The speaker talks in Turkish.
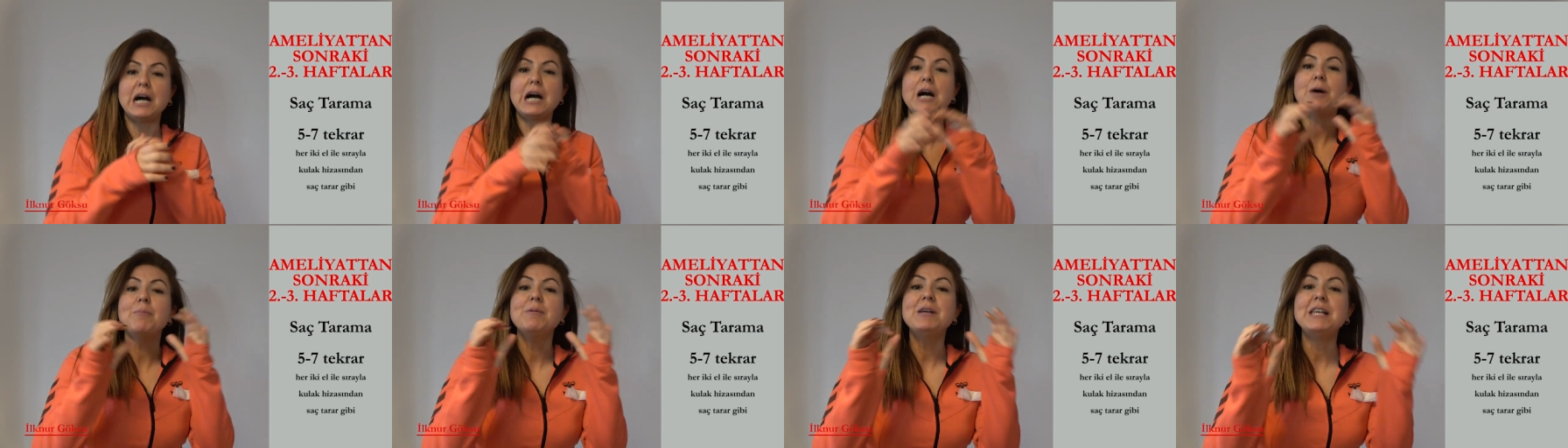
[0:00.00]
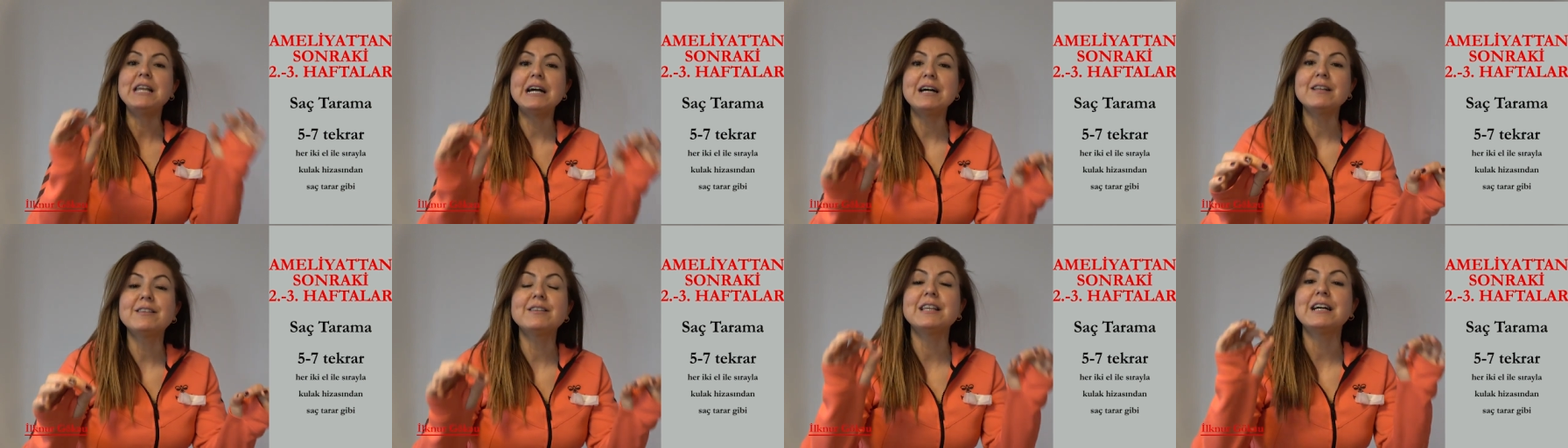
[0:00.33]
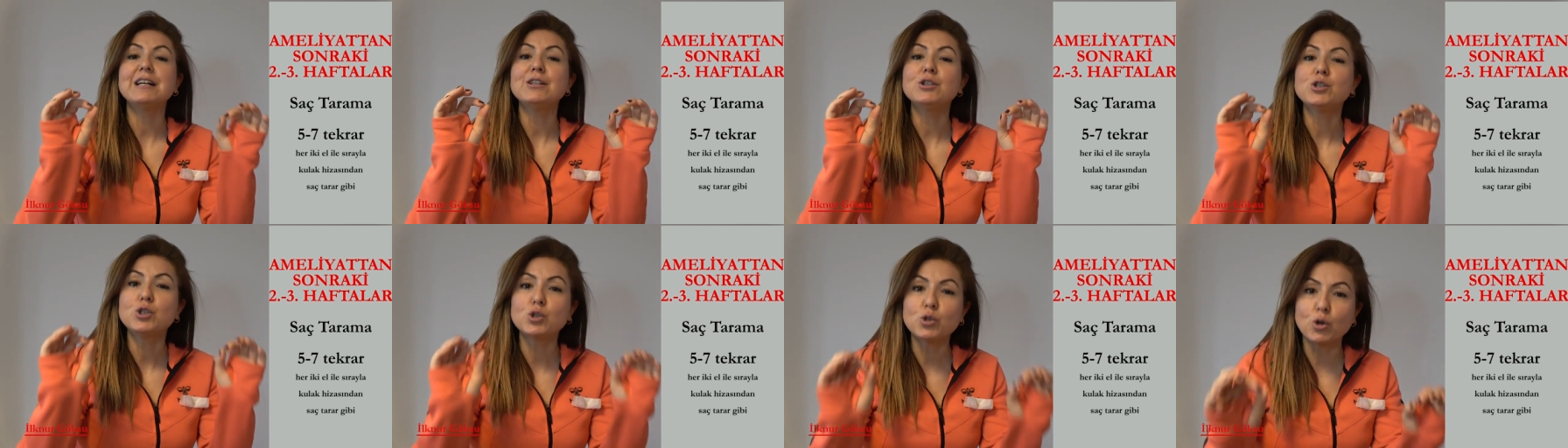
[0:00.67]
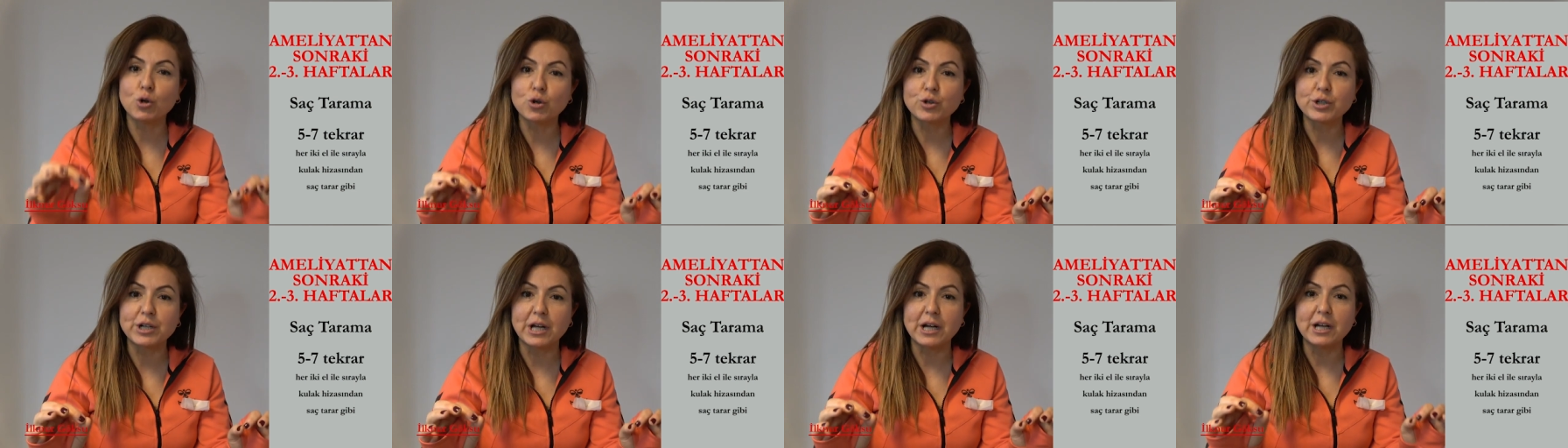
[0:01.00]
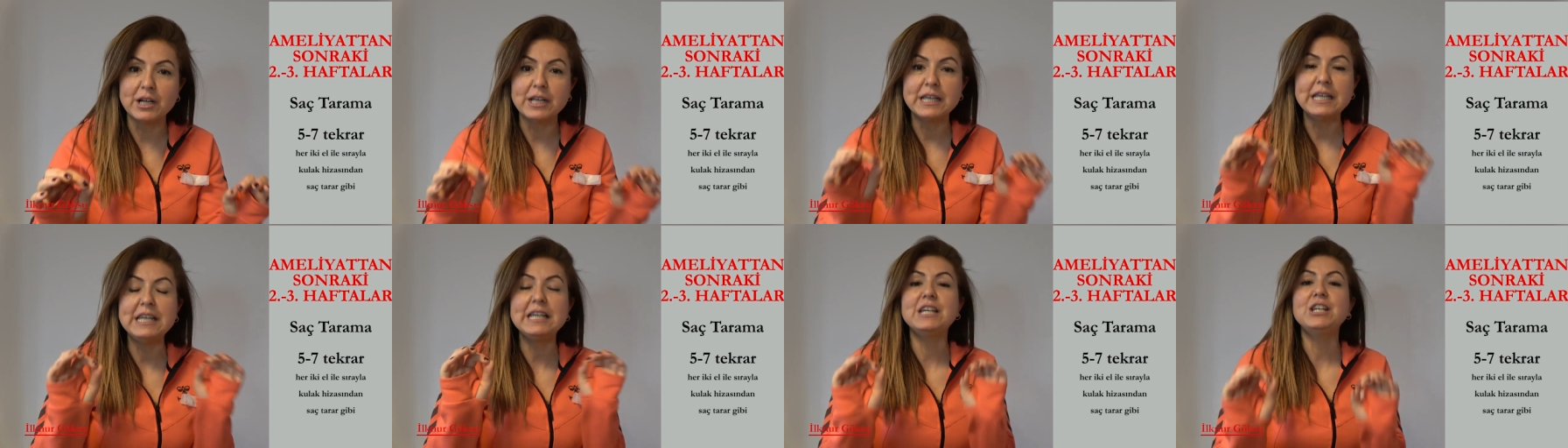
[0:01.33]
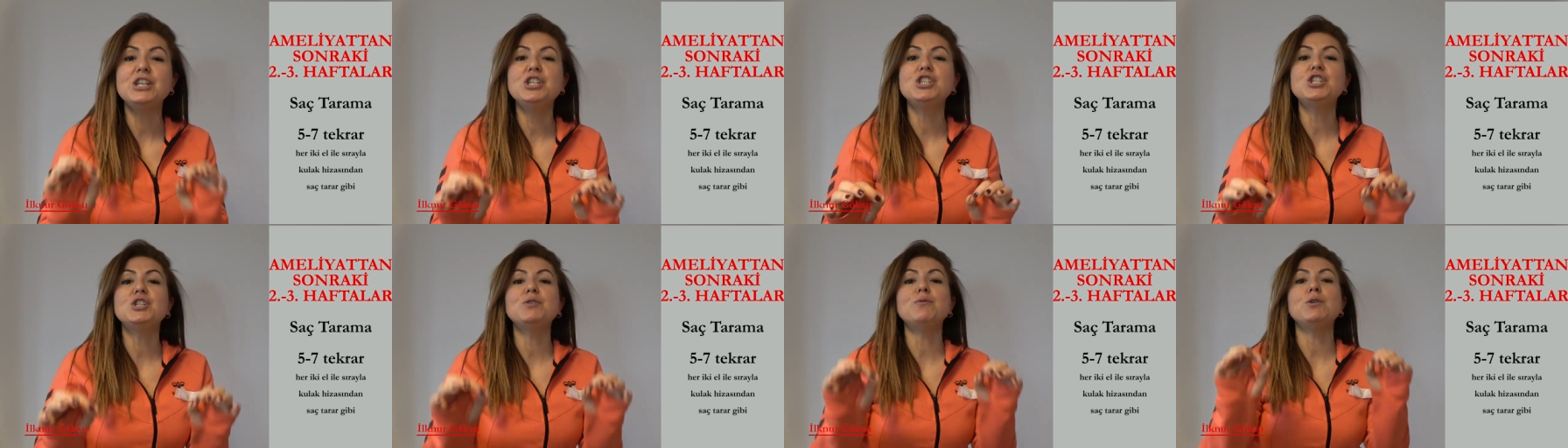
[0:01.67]
Ameliyattan sonra
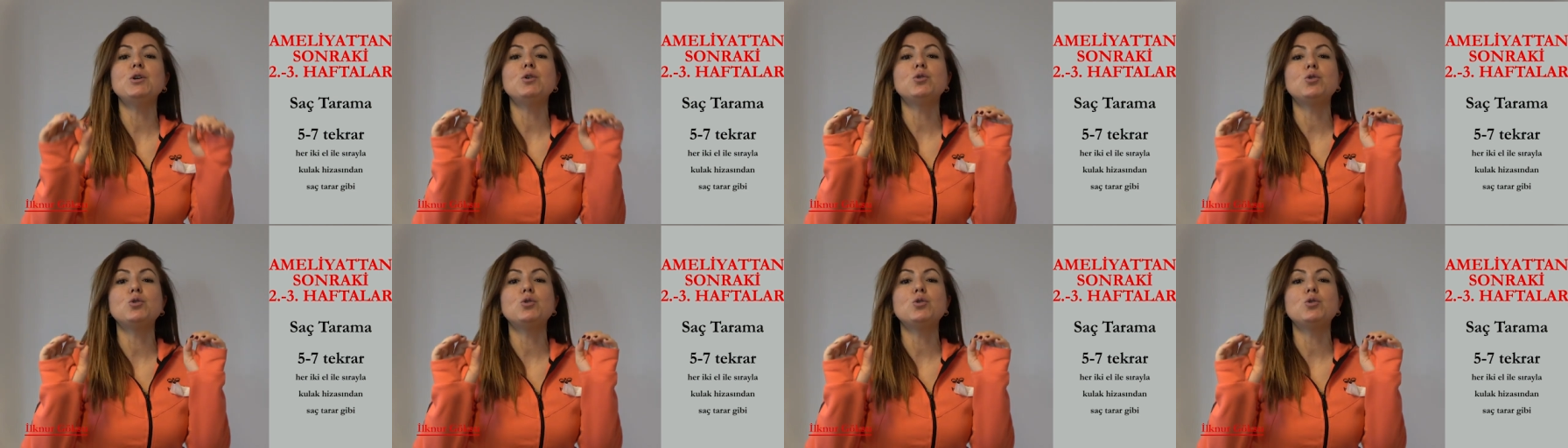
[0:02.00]
ikinci ve